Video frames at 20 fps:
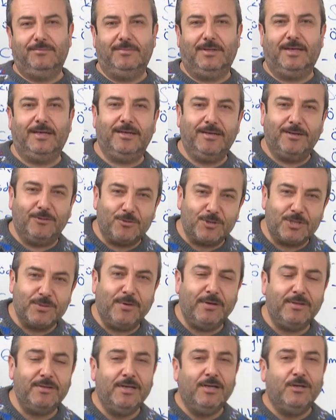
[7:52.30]
Ha, o
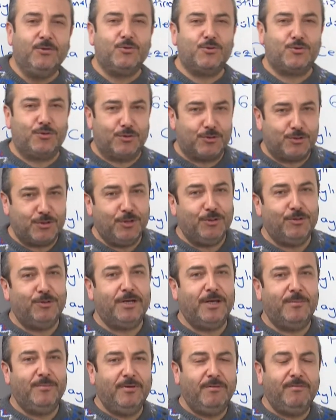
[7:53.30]
zaman sosyal
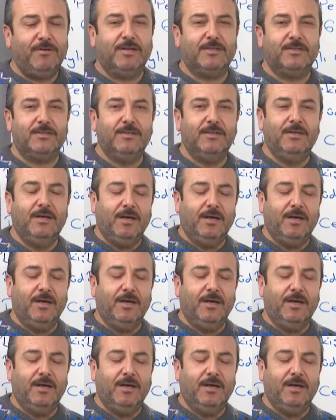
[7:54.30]
öğrenme var.